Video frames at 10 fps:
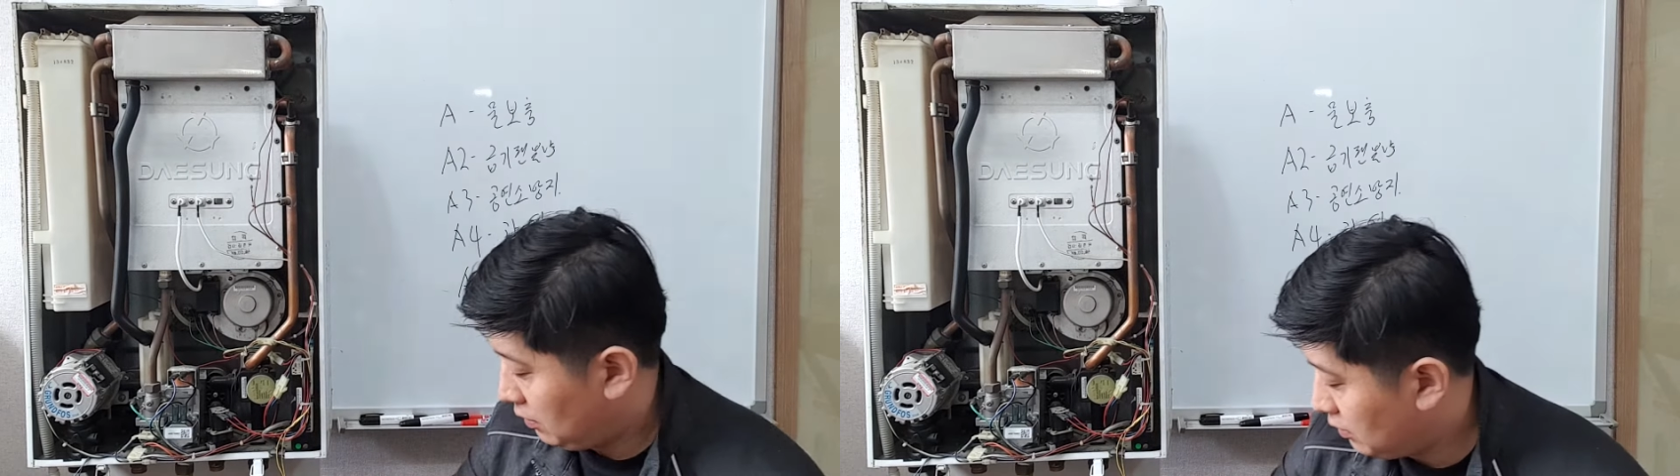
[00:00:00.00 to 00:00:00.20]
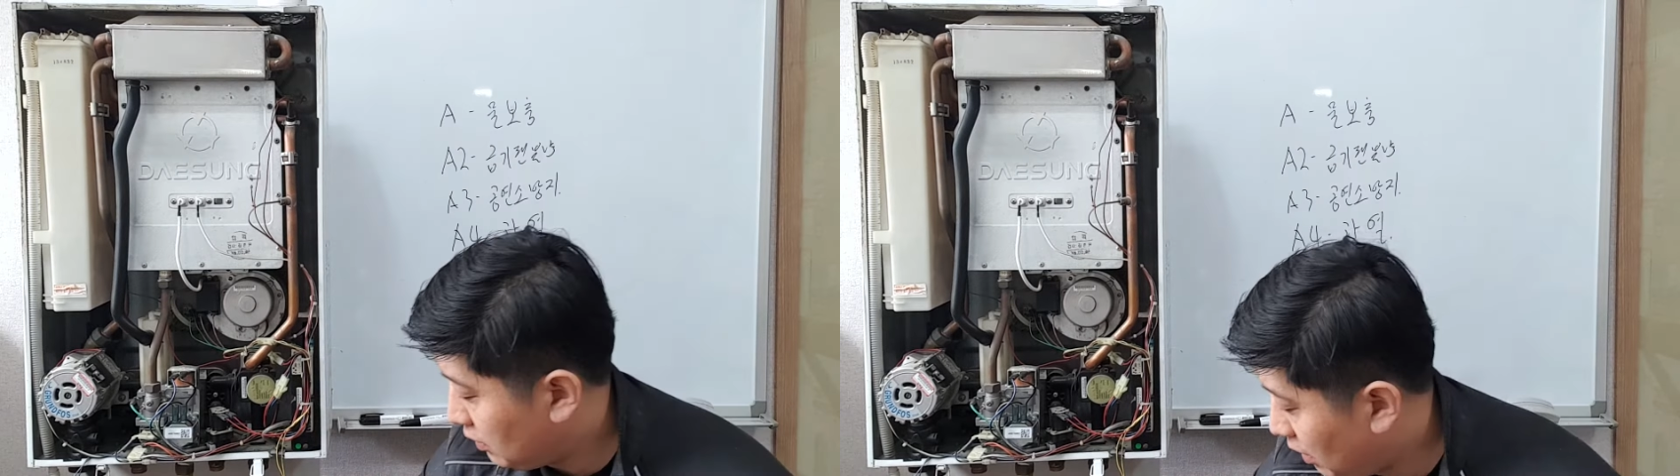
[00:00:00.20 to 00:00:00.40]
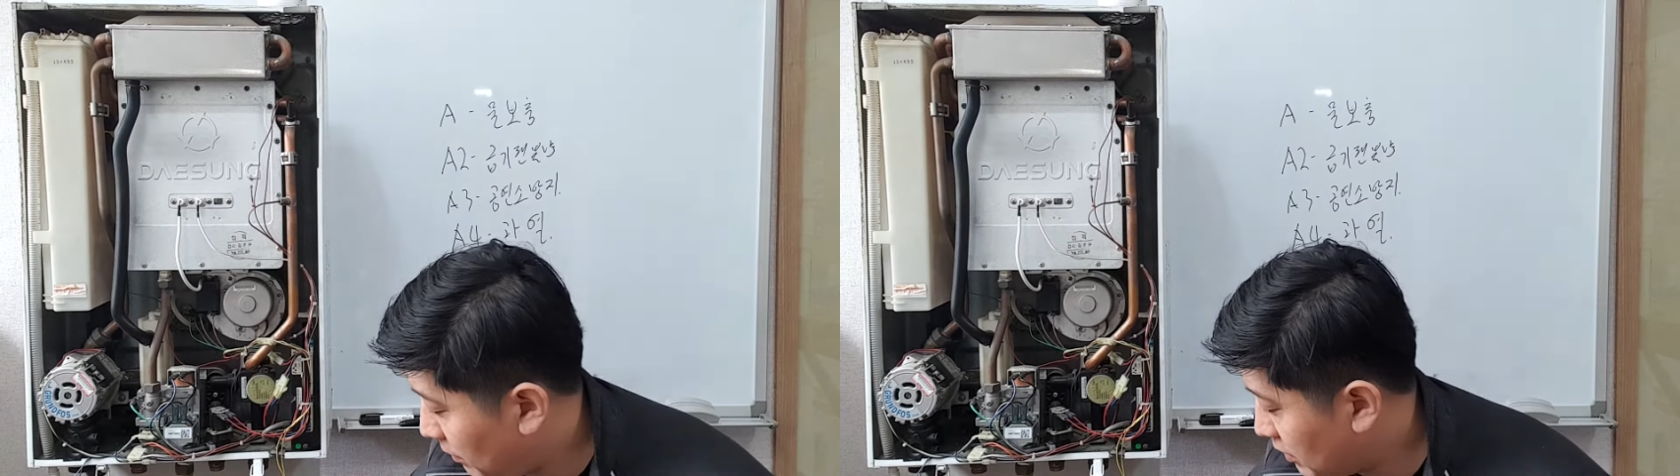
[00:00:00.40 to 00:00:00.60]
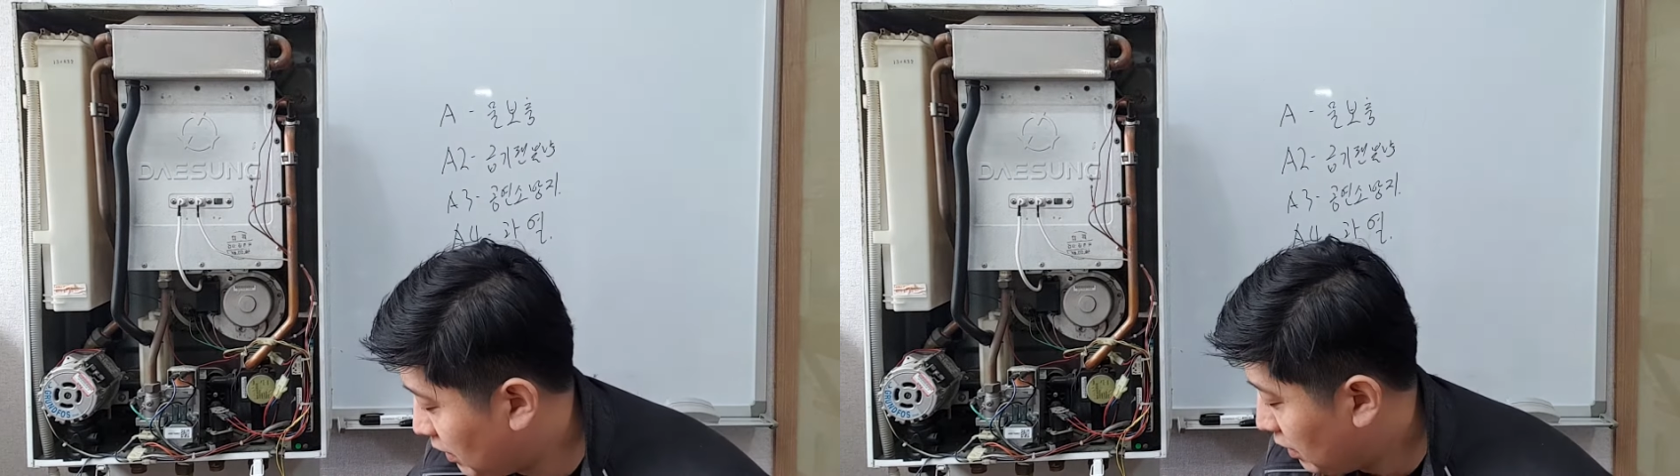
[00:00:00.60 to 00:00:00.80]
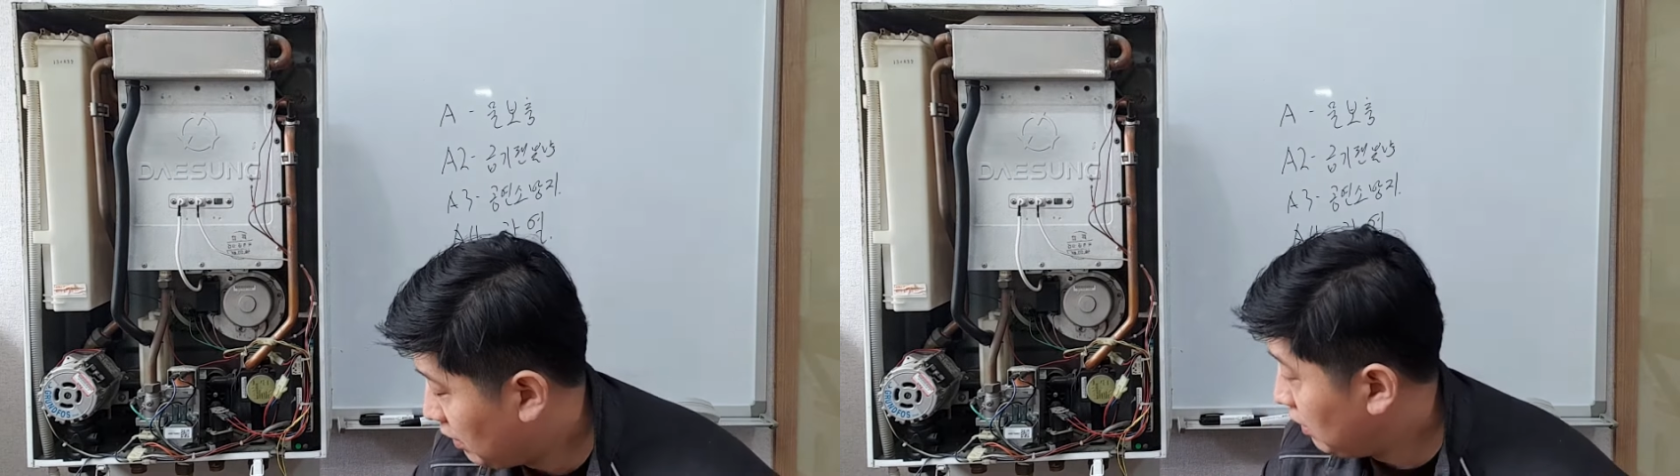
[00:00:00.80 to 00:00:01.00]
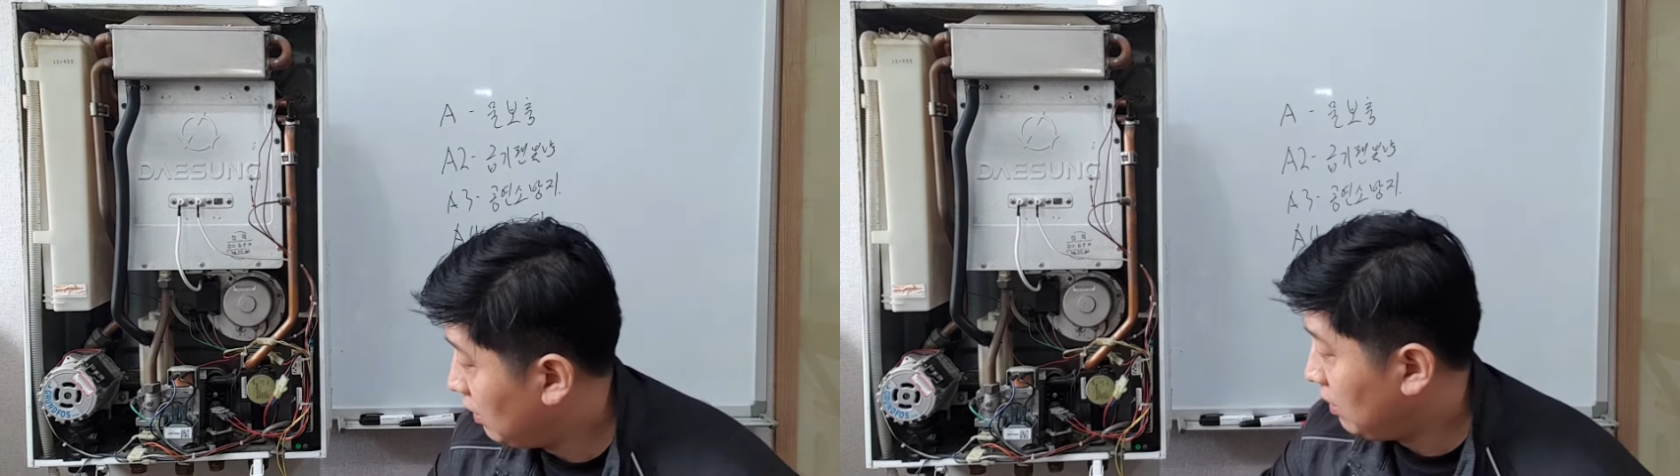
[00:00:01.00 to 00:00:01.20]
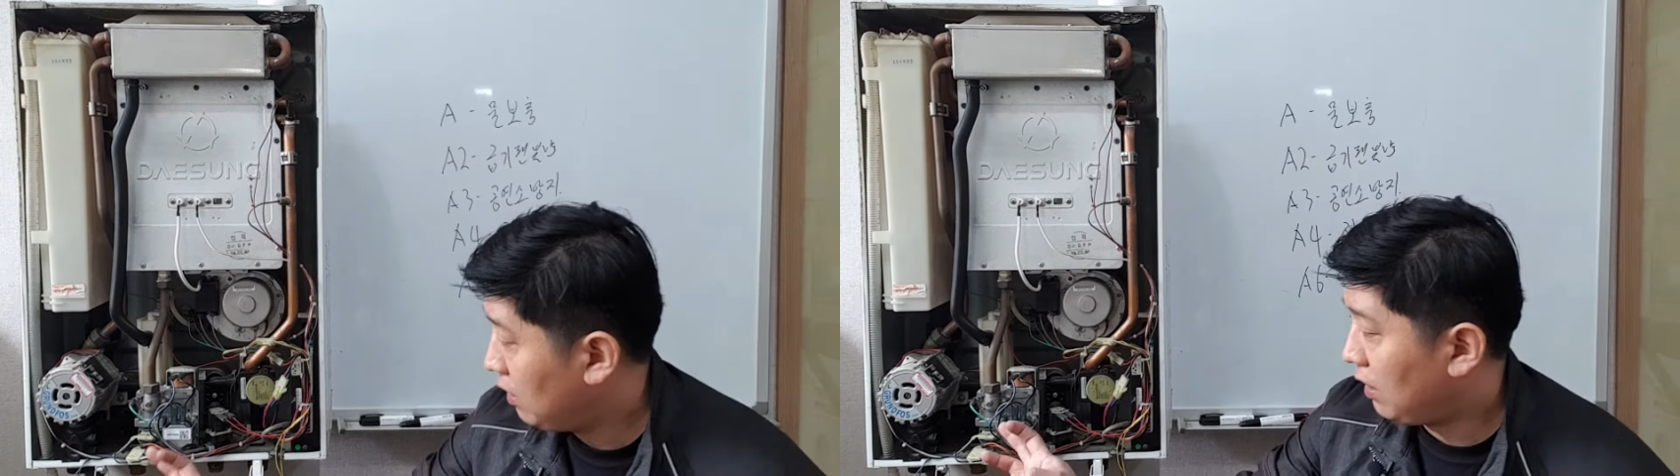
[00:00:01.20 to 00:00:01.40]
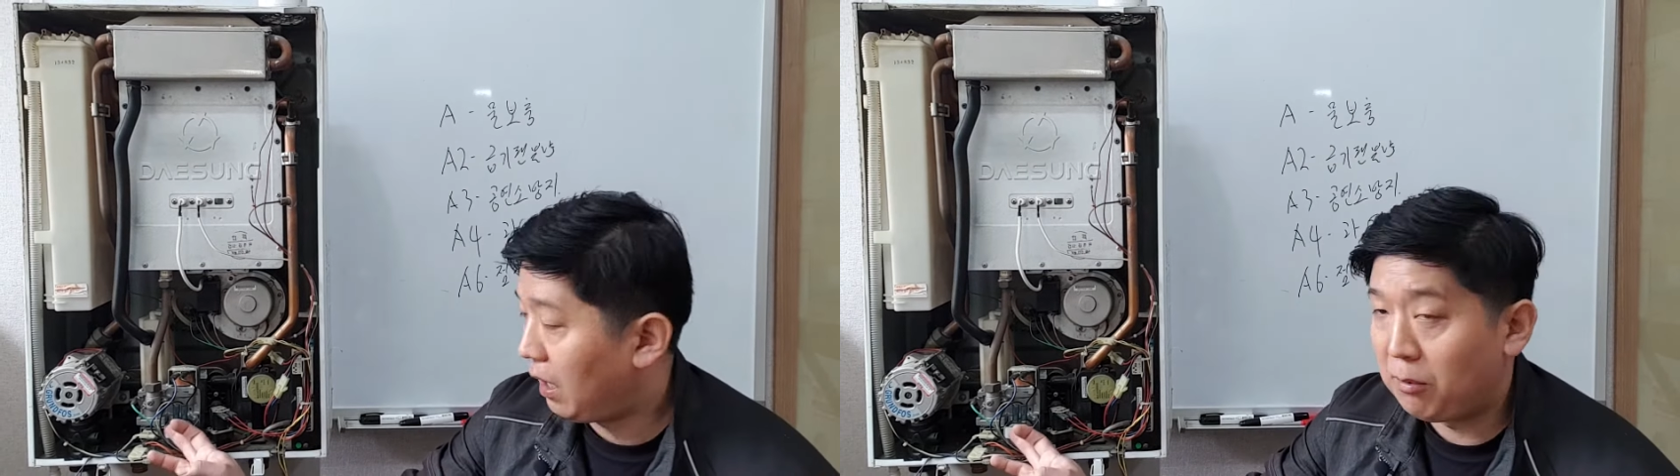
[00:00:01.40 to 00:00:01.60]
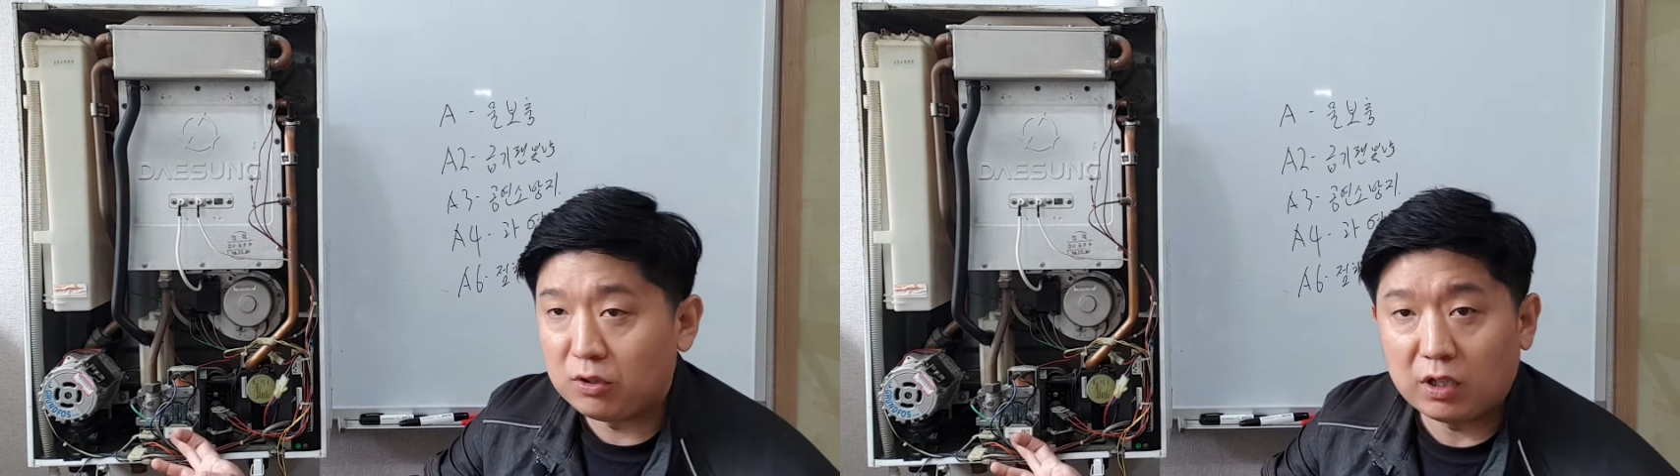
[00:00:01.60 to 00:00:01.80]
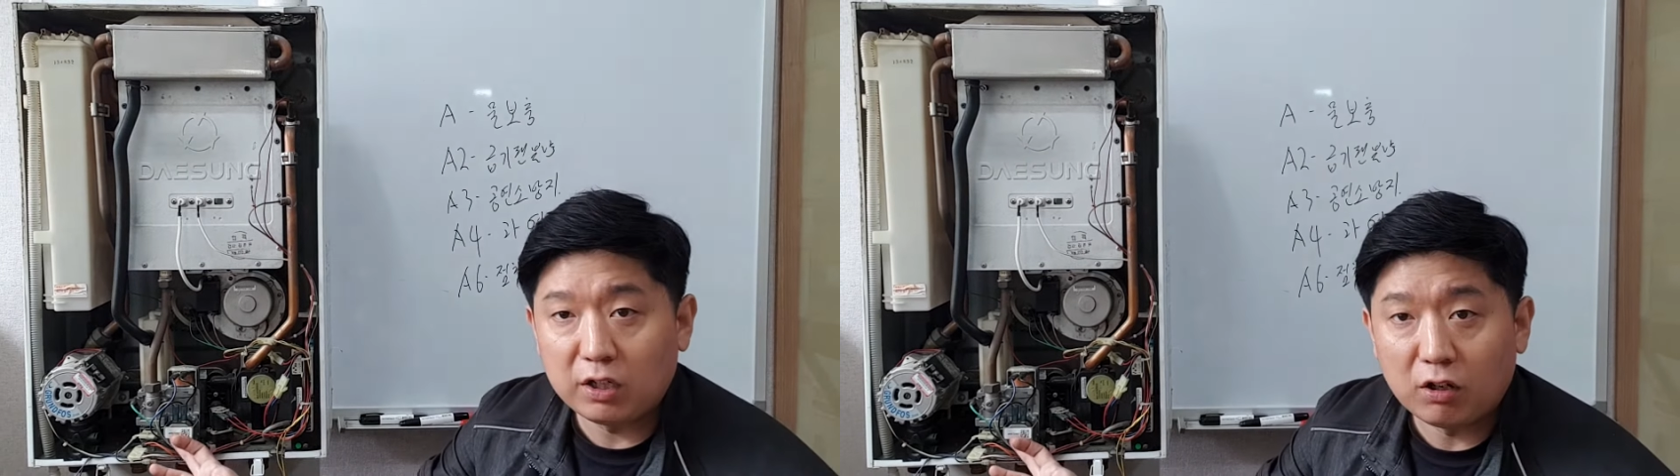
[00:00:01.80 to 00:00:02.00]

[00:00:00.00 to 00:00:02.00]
그 다음에 이제 가버너가